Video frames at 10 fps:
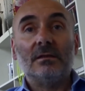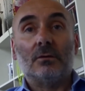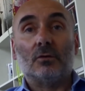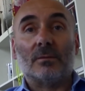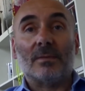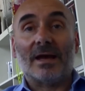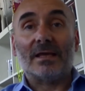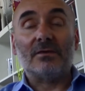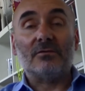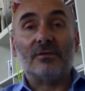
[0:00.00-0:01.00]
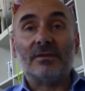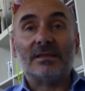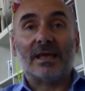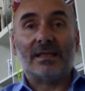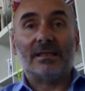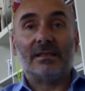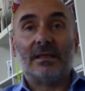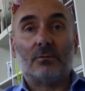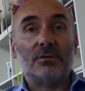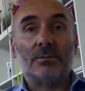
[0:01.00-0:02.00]
oramai ventenni
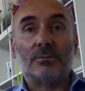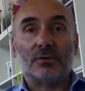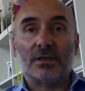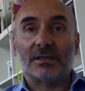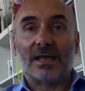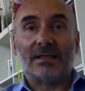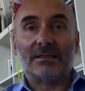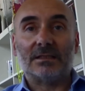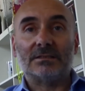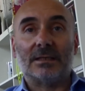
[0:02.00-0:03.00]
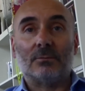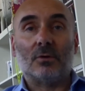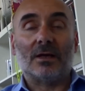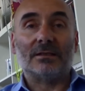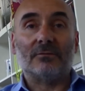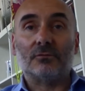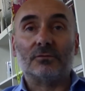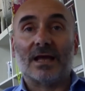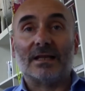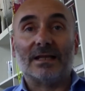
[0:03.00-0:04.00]
e quindi proiettati diciamo, ad
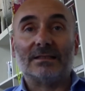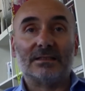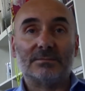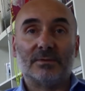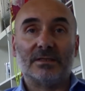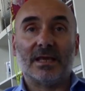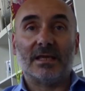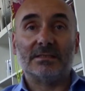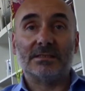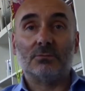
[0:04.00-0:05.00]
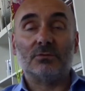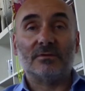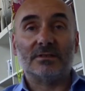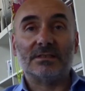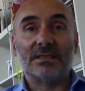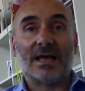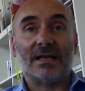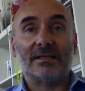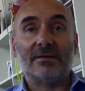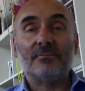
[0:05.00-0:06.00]
affrontare altre esperienze
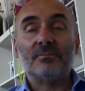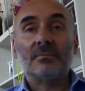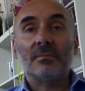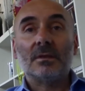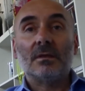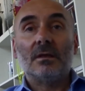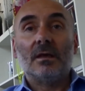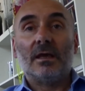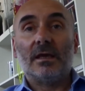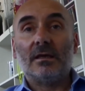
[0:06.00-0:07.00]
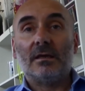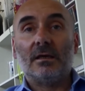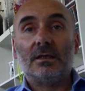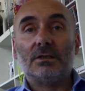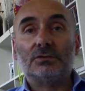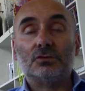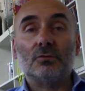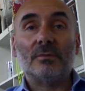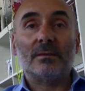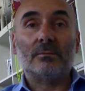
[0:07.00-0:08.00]
universitarie e eh,
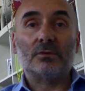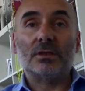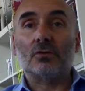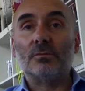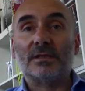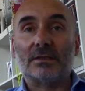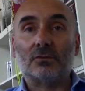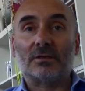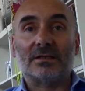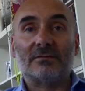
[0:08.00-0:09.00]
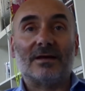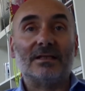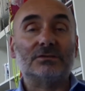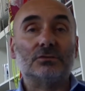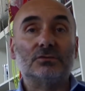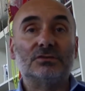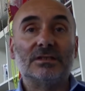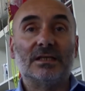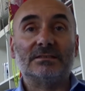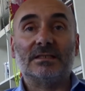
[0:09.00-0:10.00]
sono membro del Comitato Carnevale
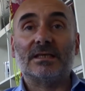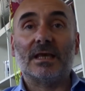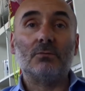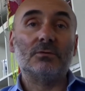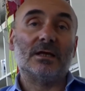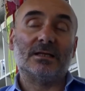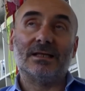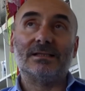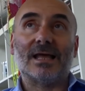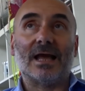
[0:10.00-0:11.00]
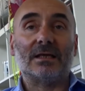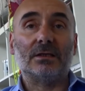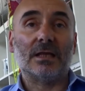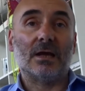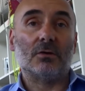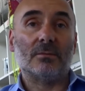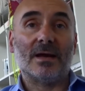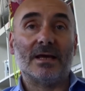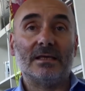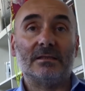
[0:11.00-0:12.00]
Soncinese che è una realtà che da
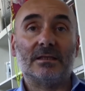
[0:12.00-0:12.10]
oramai